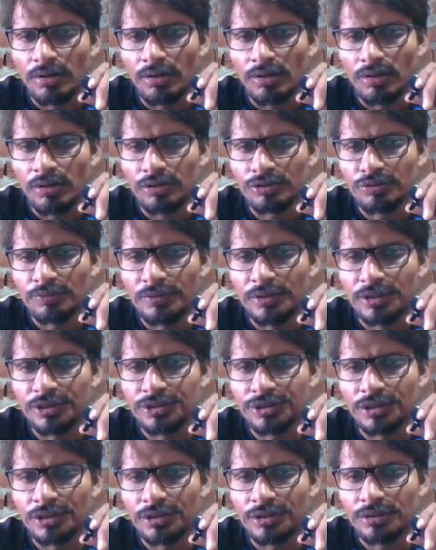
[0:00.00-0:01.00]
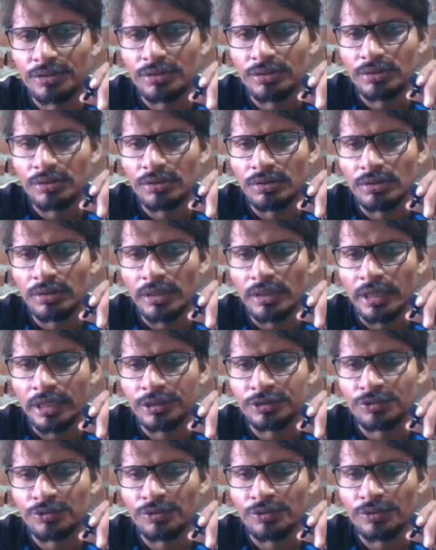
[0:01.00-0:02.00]
और जो मिनिस्ट्री
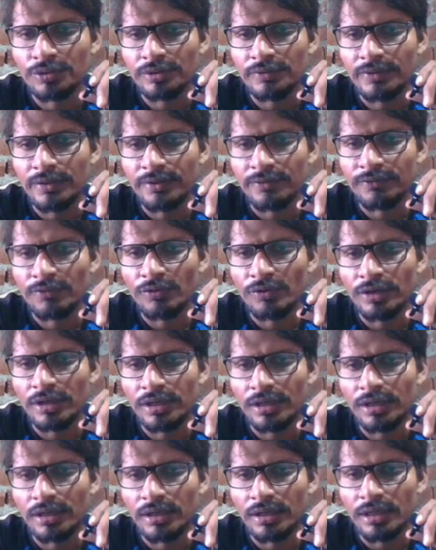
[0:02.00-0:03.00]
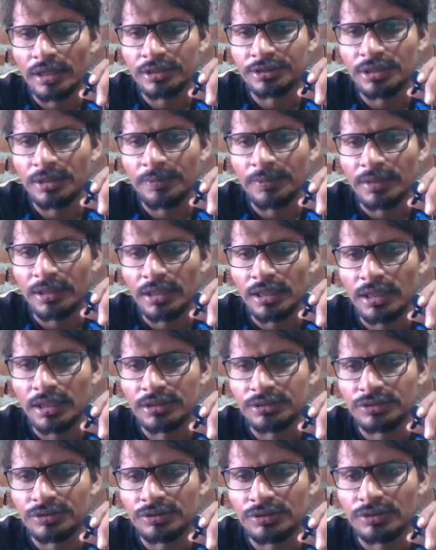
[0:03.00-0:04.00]
एग्जीक्यूटिव हैं वो है अजय प्रकाश